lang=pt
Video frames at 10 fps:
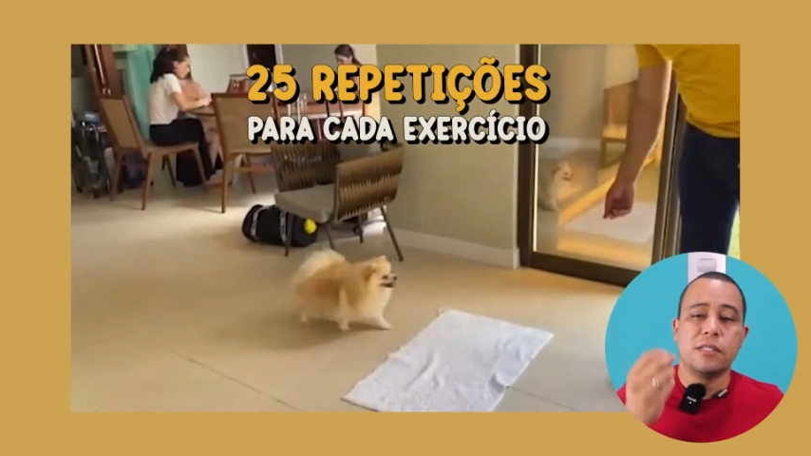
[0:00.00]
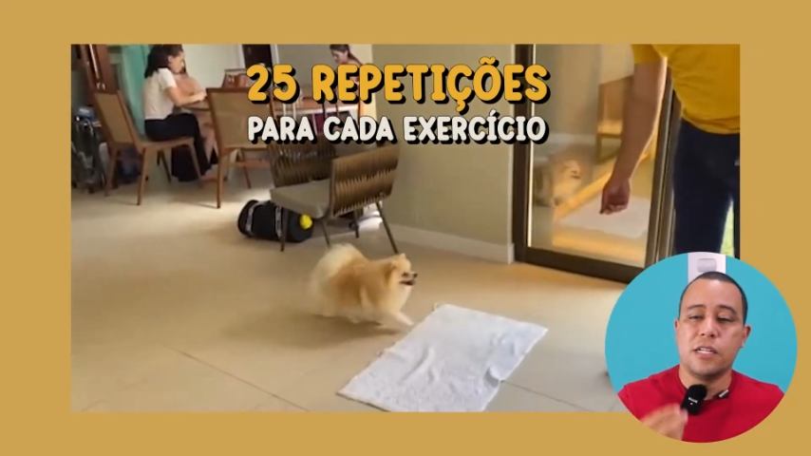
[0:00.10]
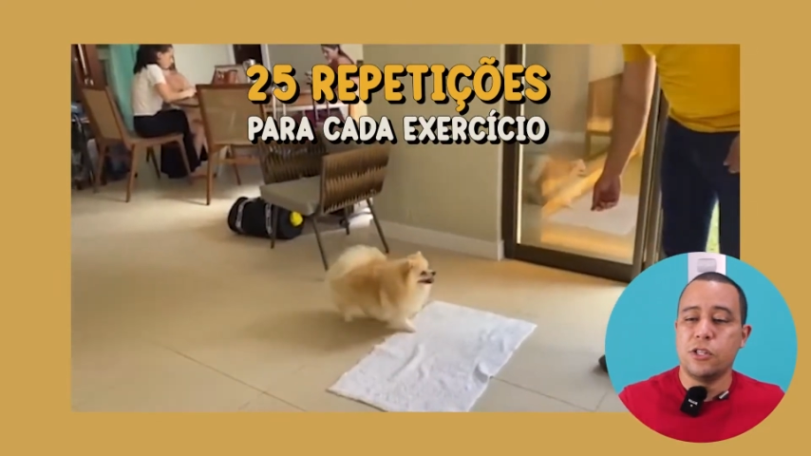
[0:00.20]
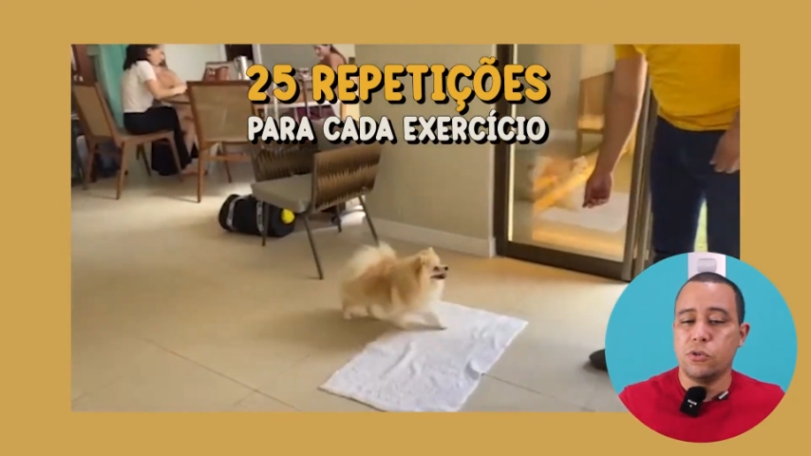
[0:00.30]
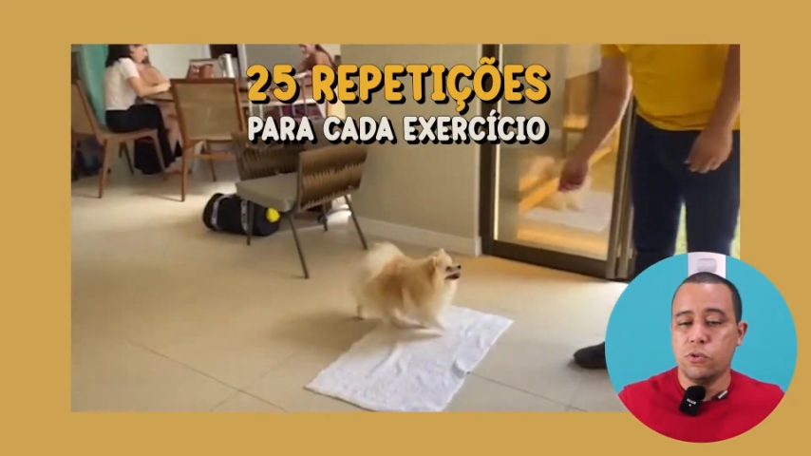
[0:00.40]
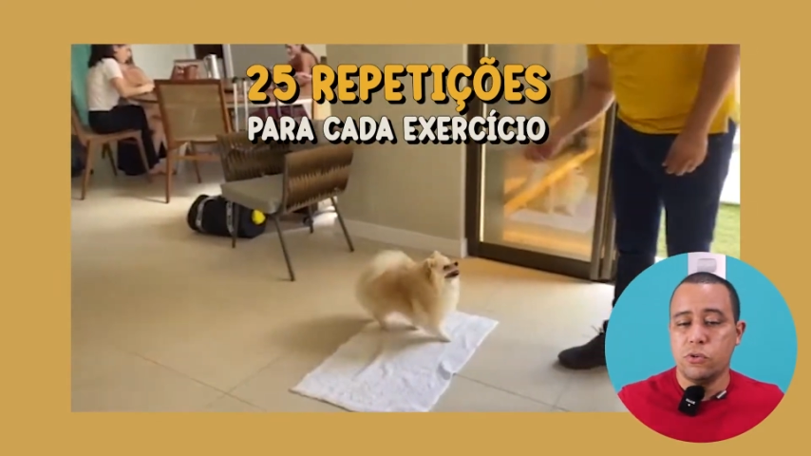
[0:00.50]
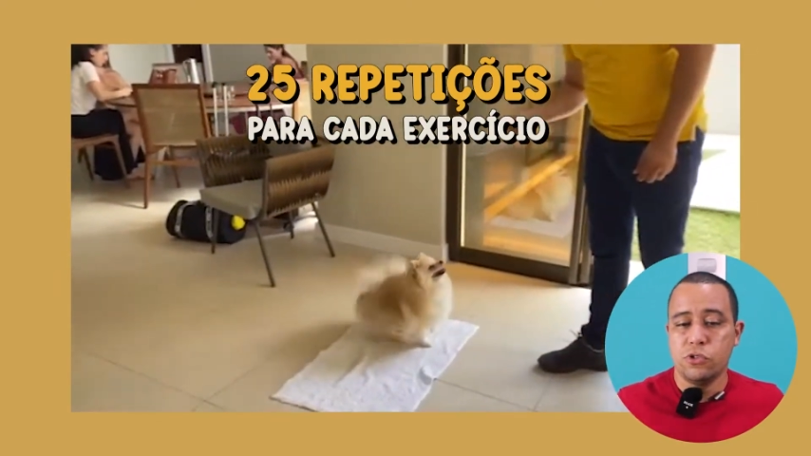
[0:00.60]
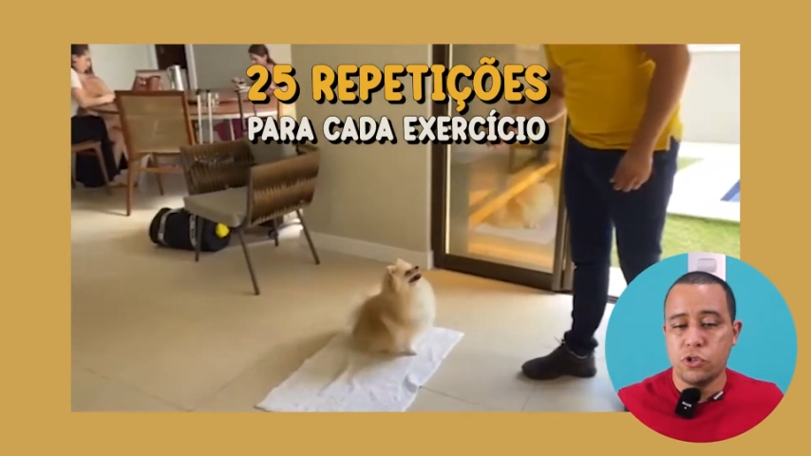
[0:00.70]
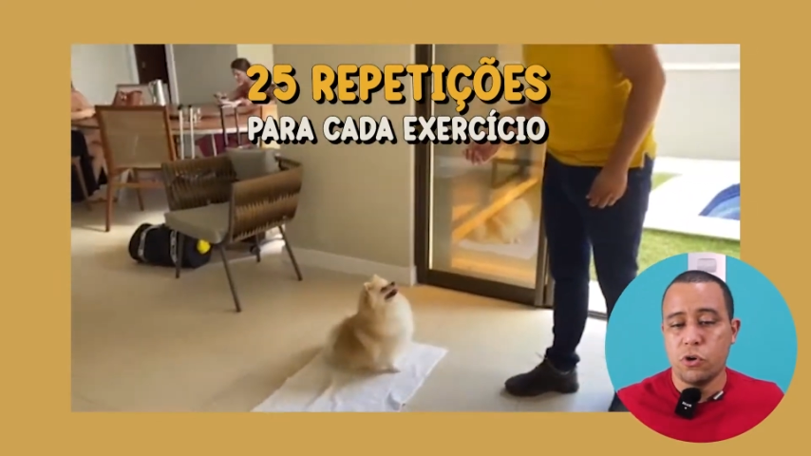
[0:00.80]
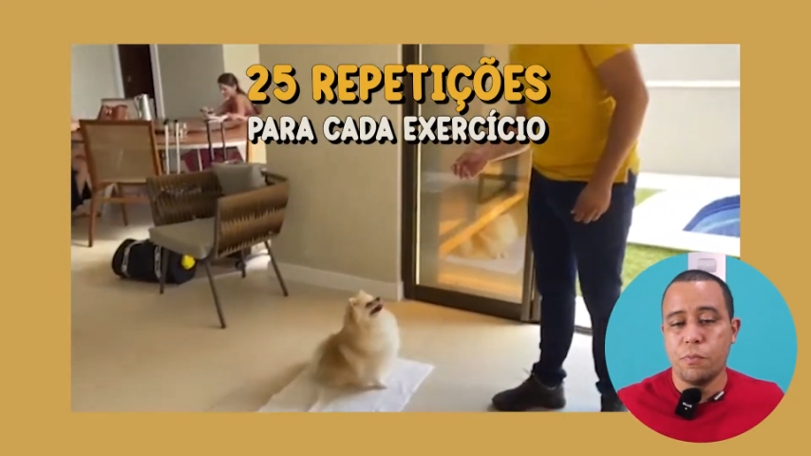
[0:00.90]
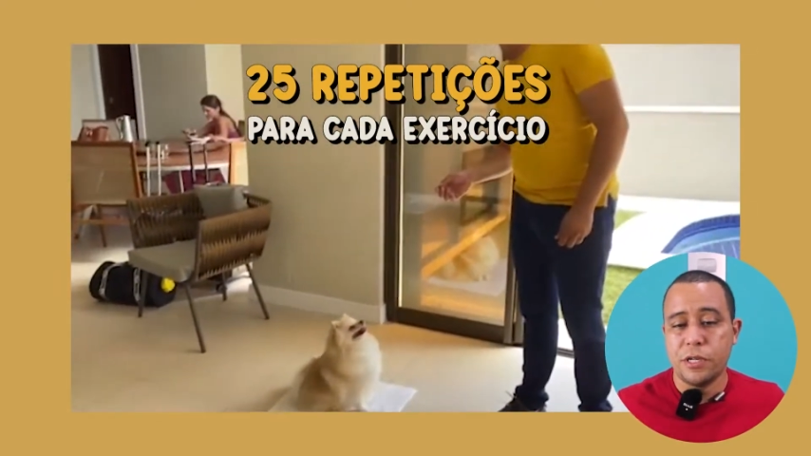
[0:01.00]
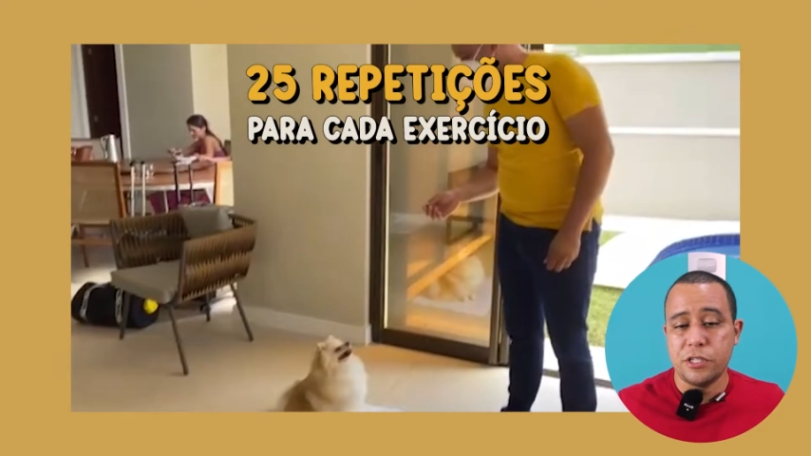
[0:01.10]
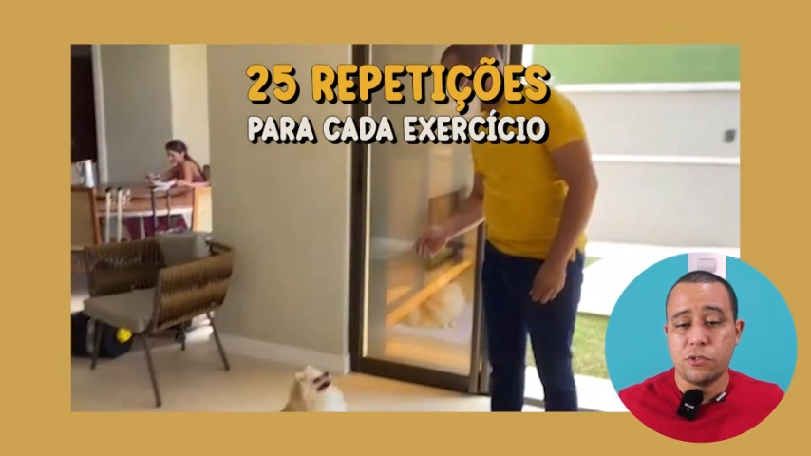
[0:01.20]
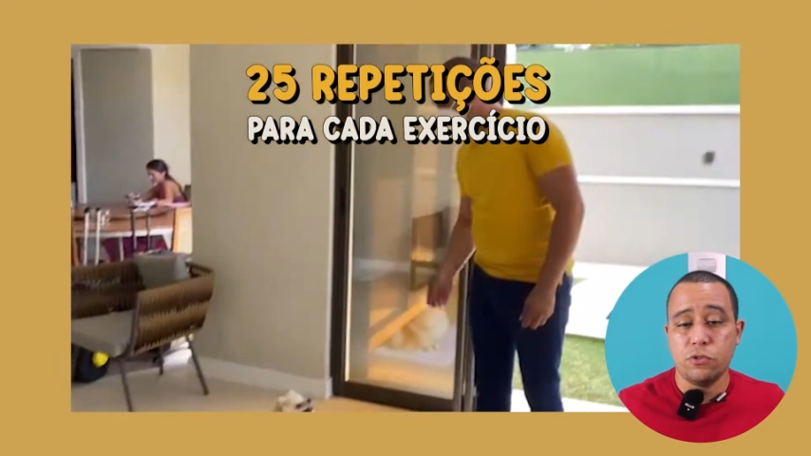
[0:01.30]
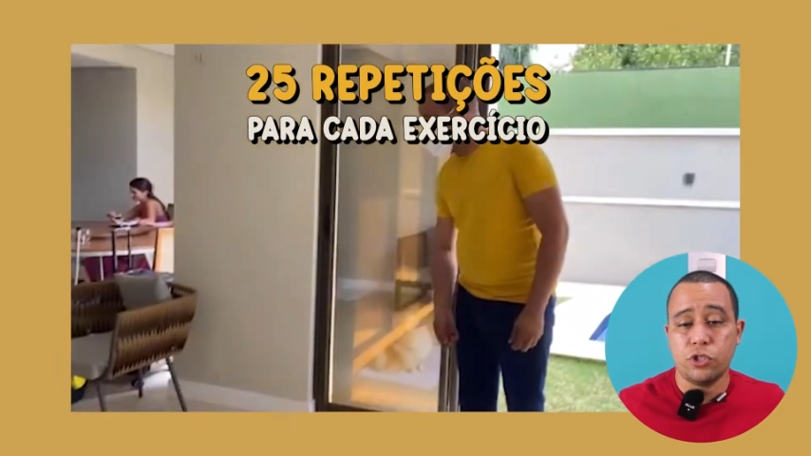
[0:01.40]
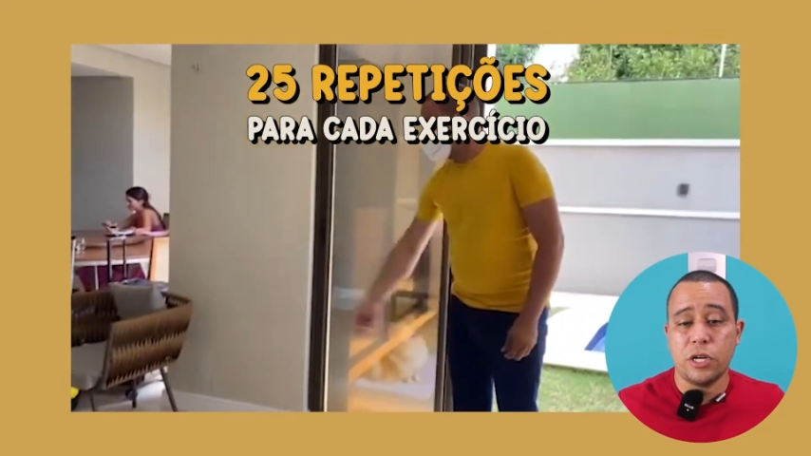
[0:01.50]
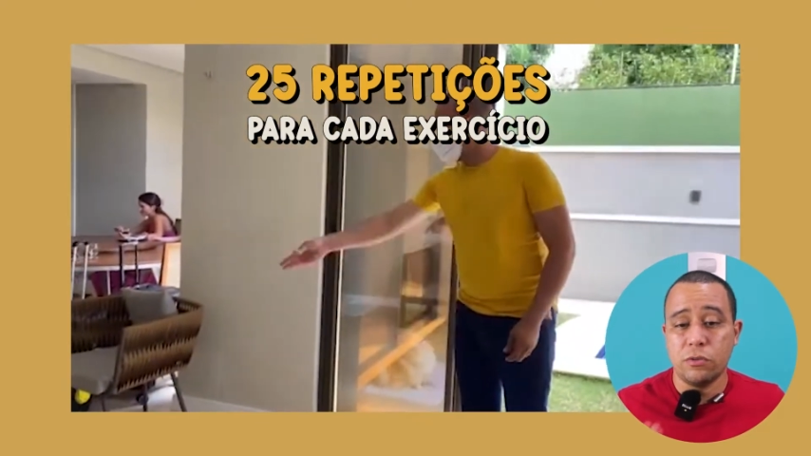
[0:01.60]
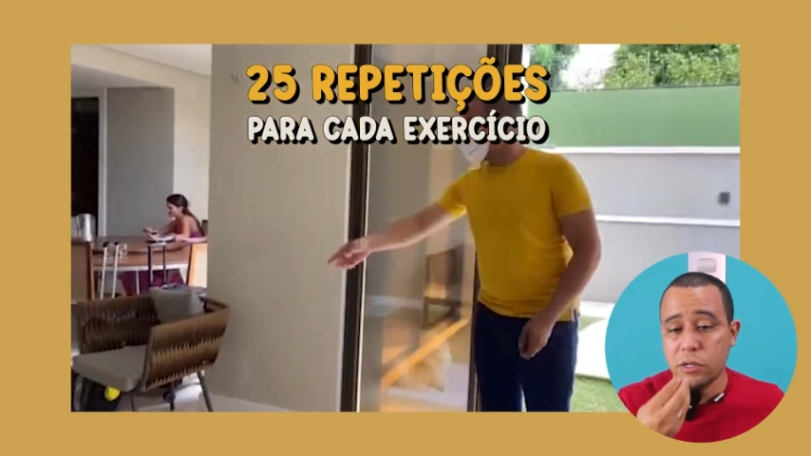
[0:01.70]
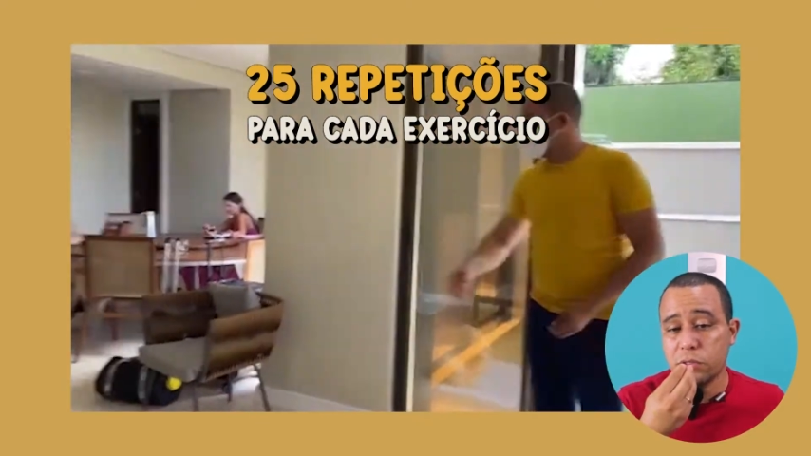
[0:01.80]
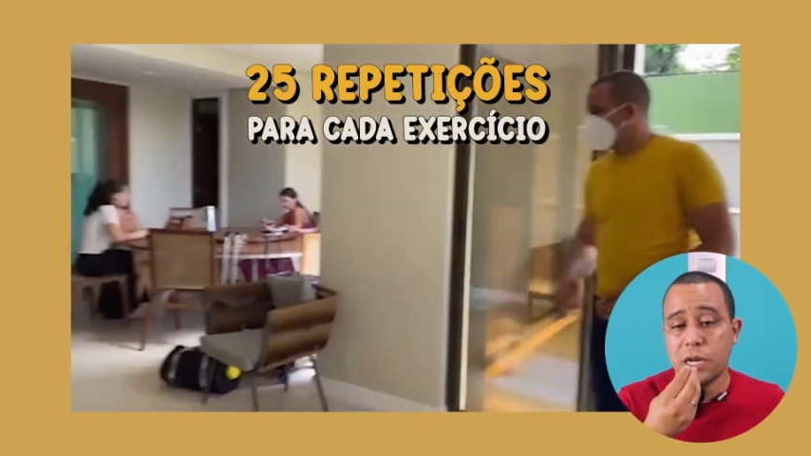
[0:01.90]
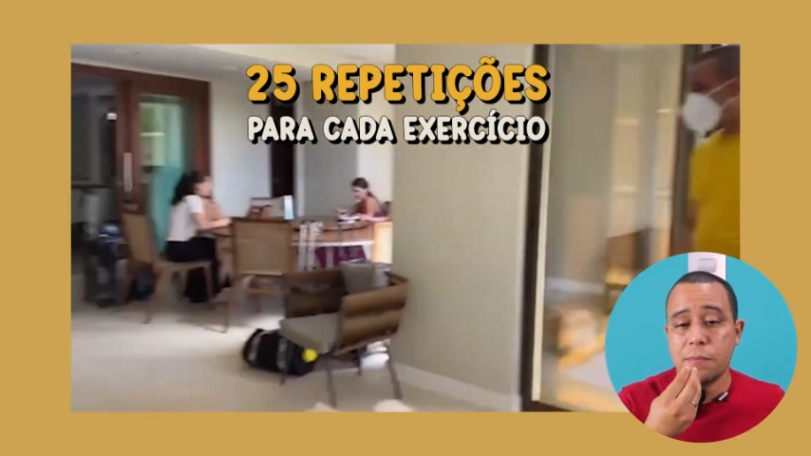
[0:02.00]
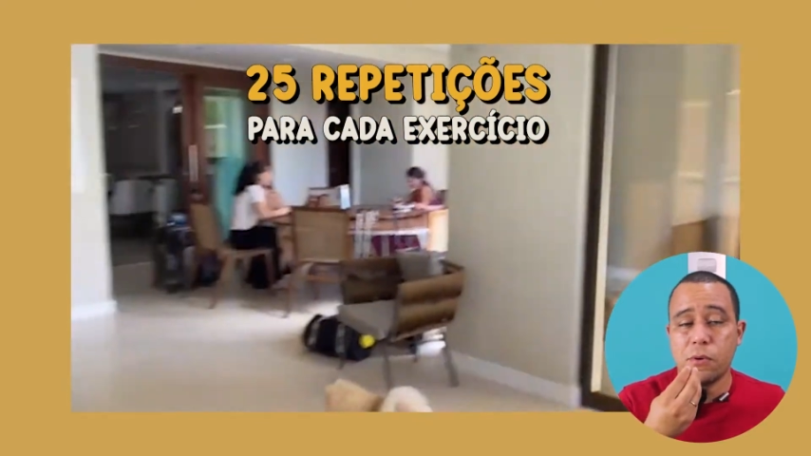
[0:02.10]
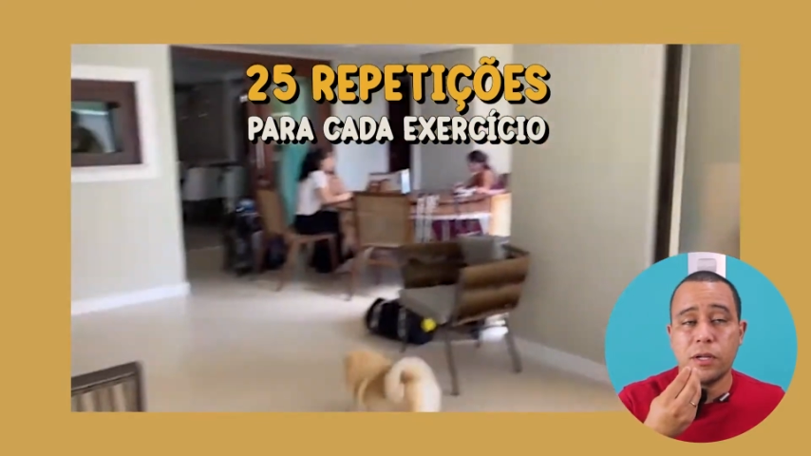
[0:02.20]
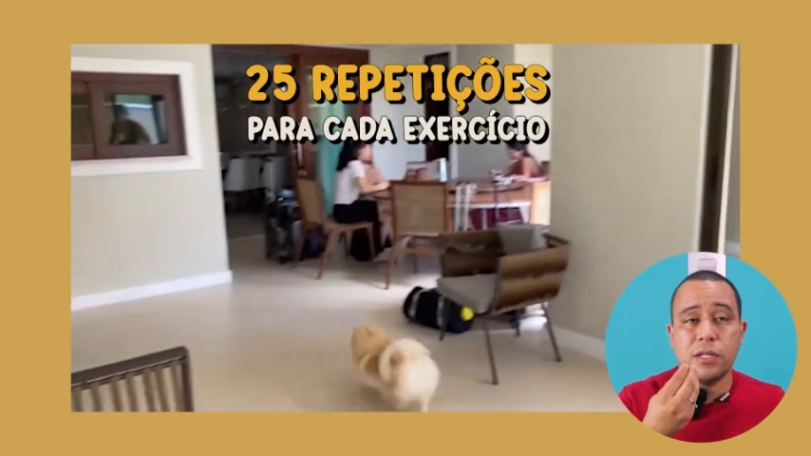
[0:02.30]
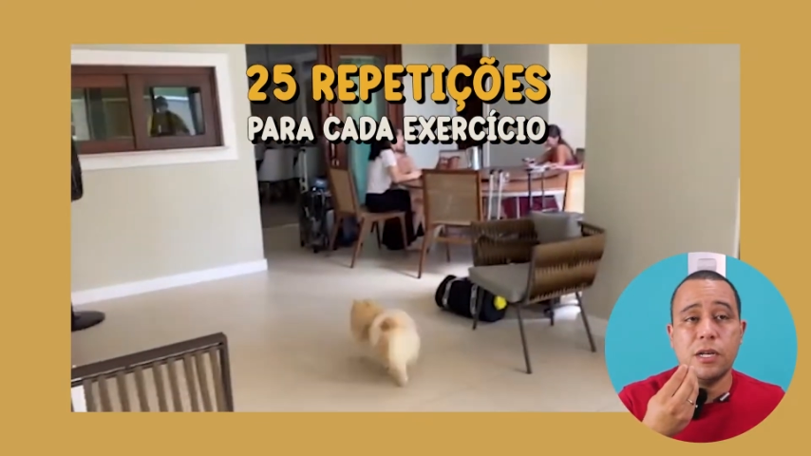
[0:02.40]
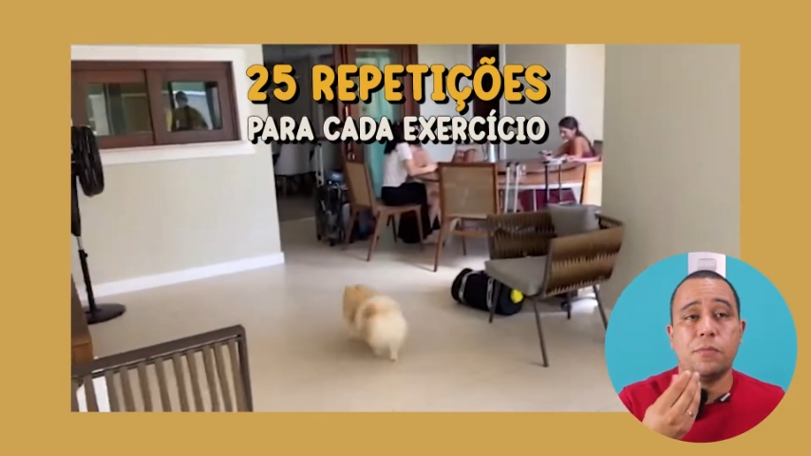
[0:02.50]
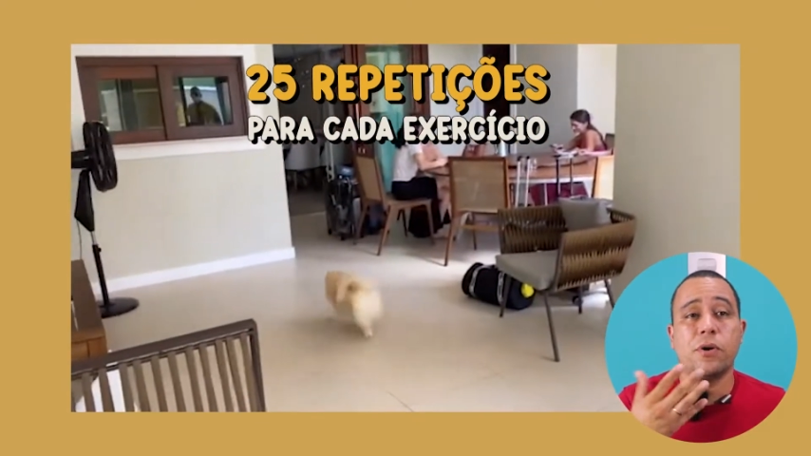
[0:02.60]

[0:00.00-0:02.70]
sentou, joga o petisco no chão. Não dá na boca dele.